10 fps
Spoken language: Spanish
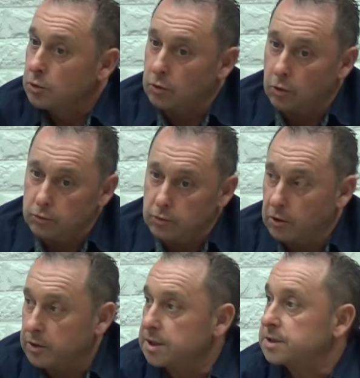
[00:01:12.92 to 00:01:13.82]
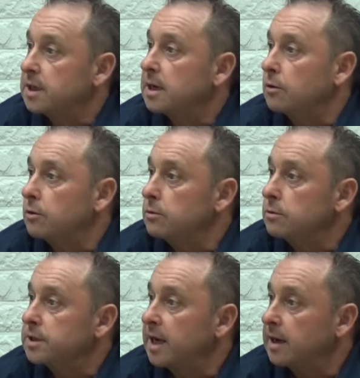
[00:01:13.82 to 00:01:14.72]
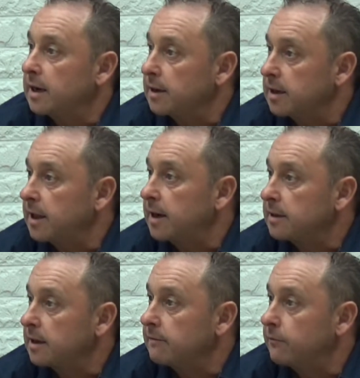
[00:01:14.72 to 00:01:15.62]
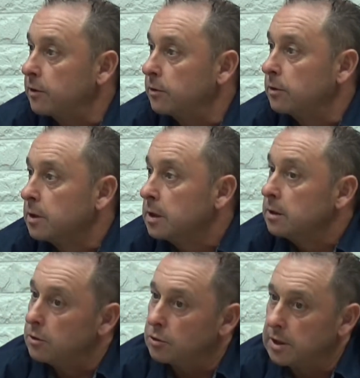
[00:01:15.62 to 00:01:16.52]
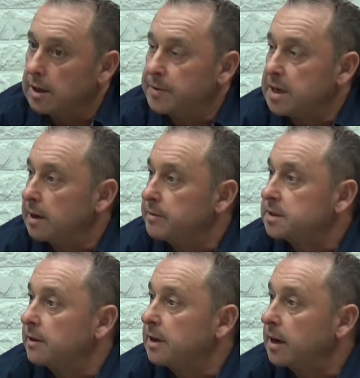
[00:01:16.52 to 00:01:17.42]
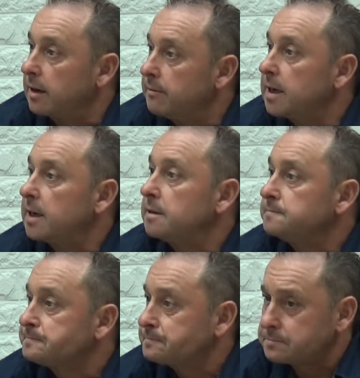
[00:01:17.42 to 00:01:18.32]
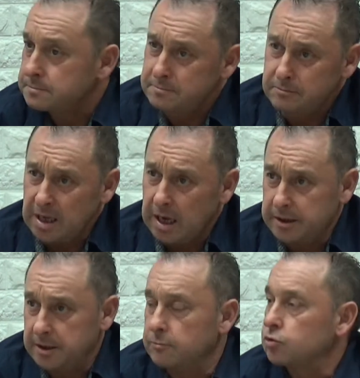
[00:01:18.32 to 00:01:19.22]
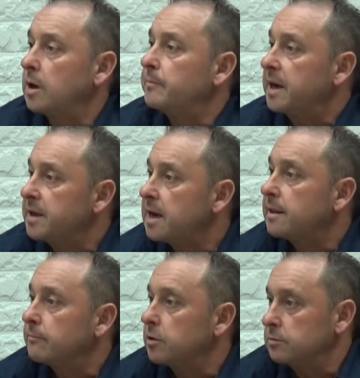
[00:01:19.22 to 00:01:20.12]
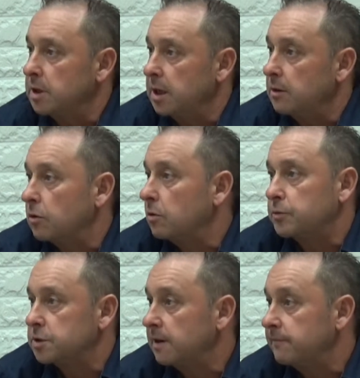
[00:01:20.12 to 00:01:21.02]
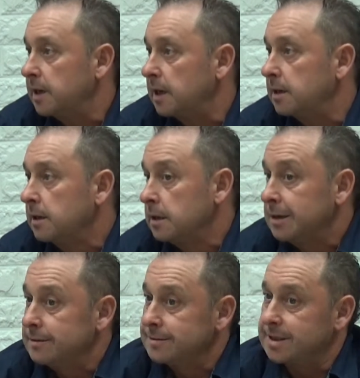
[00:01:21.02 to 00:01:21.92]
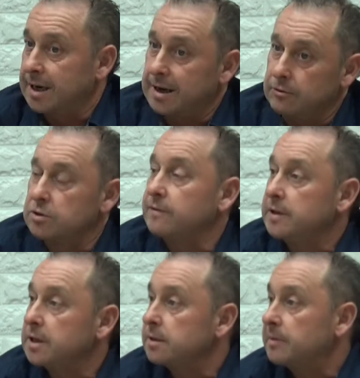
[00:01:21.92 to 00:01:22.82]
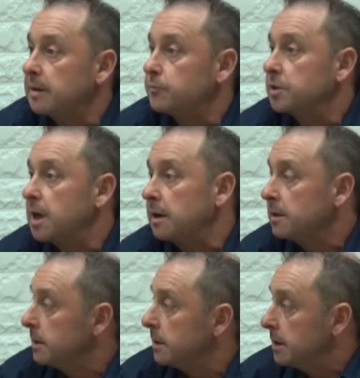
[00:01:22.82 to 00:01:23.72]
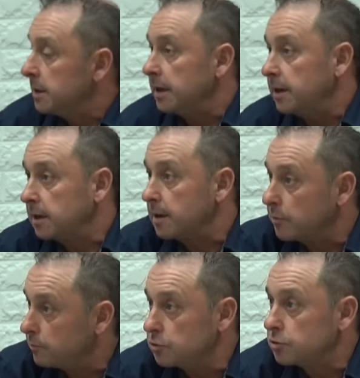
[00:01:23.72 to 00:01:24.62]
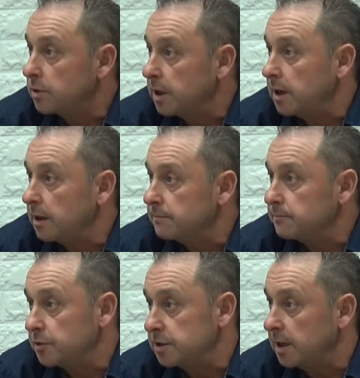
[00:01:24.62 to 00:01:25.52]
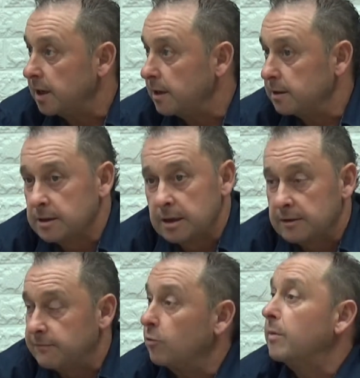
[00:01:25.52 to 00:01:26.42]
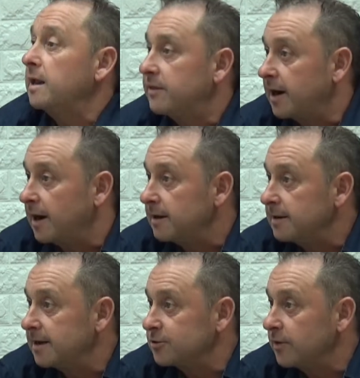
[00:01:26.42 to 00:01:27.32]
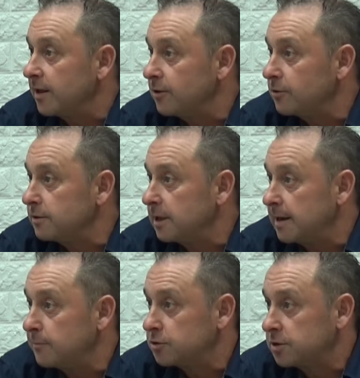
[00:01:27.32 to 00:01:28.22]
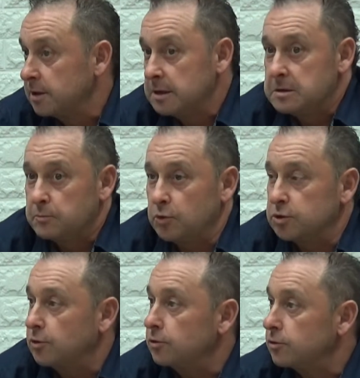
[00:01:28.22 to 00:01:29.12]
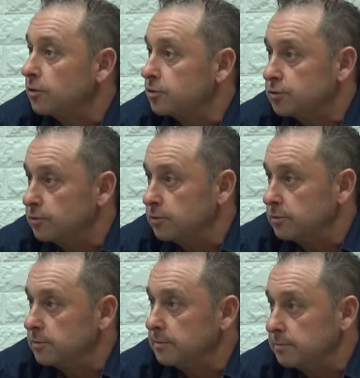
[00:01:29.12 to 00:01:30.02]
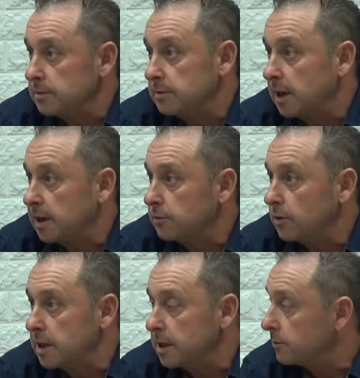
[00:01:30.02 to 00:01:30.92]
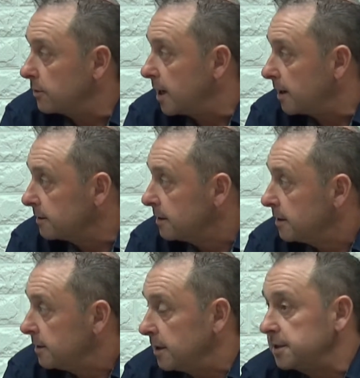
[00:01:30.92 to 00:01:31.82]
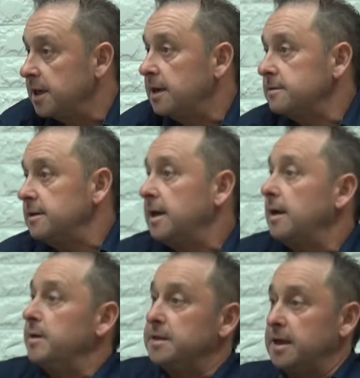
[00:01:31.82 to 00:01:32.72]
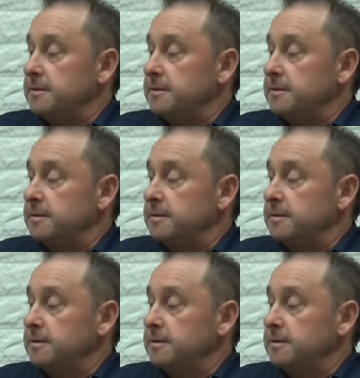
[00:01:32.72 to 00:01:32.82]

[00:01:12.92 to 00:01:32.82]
con una orquesta, con charanga de aquí de Aranda, que fueron los de la Peña la Amistad y la Ribera, ahí hicimos una paellada, bueno, y luego pues al final, sacando ese fin de semana, pues ya Enrique propuso de, pues, de formalizarla, la asociación, digamos, pues con todo su, dejándola ya toda hecha legalmente.